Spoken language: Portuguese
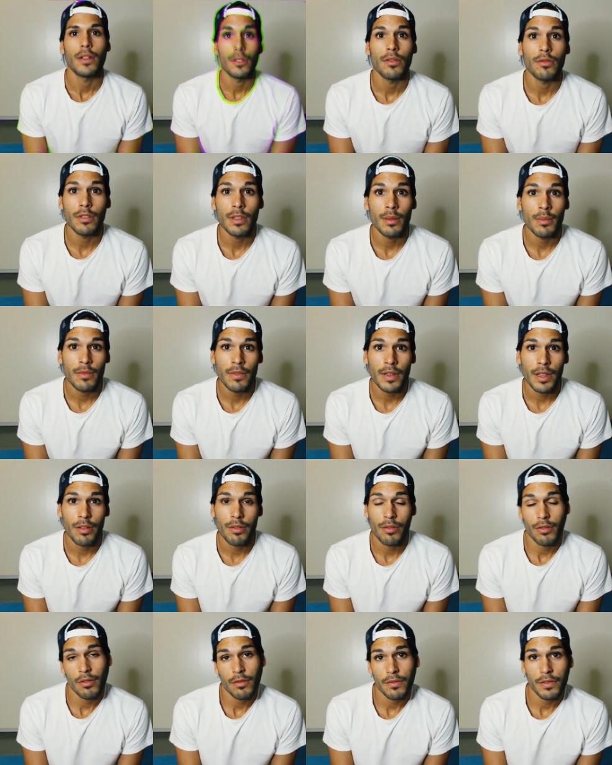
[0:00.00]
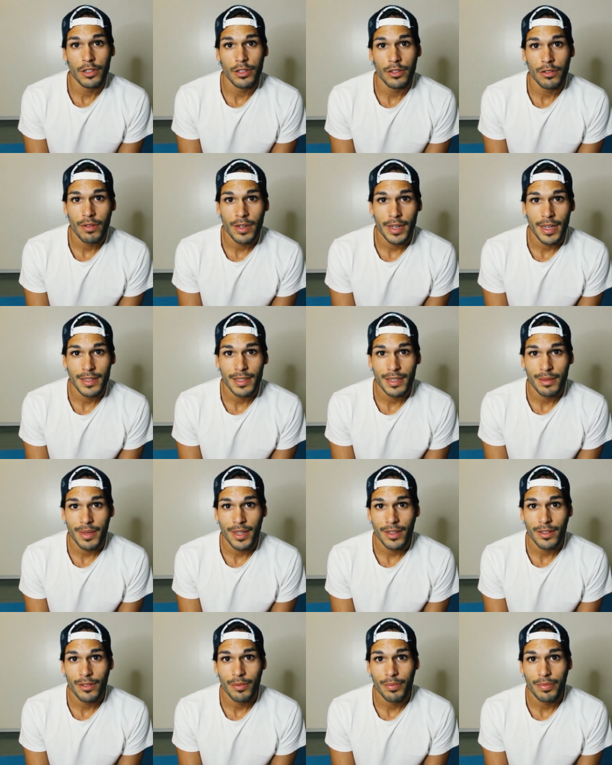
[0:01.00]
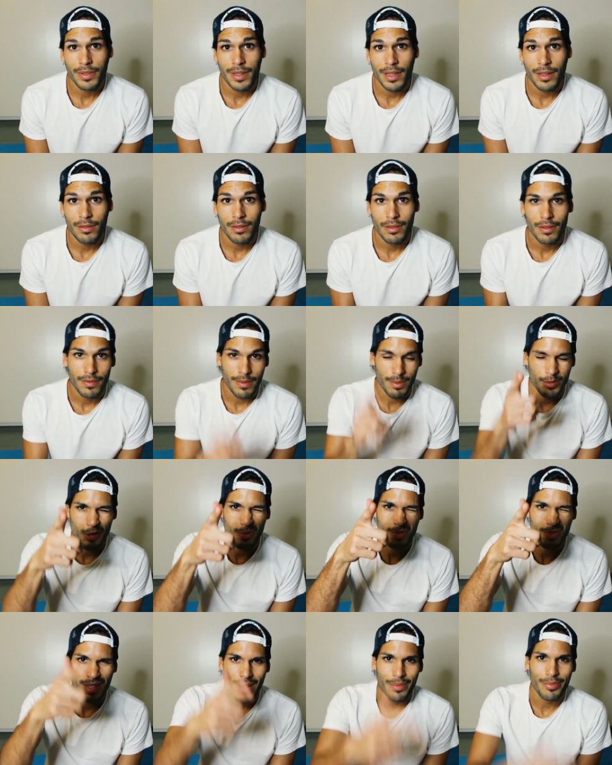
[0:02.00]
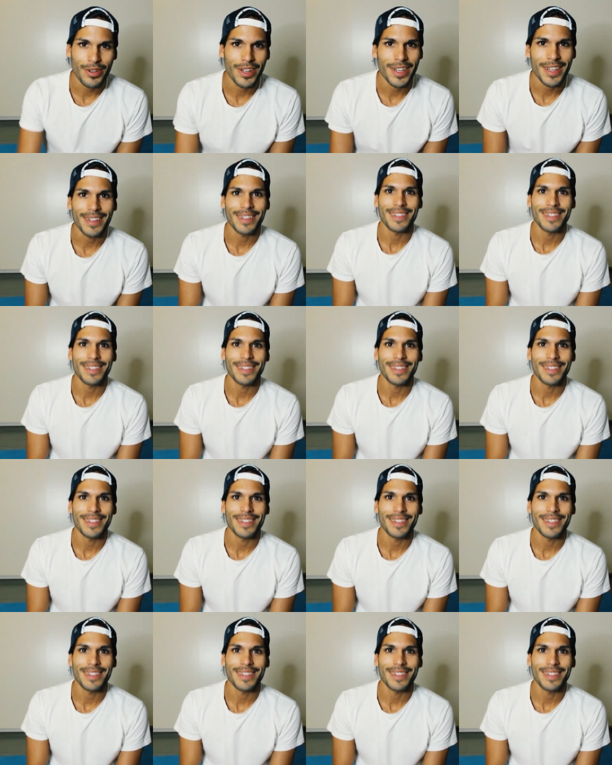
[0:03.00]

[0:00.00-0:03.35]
No último vídeo não fiz nenhum aquecimento, portanto vamos começar por aí.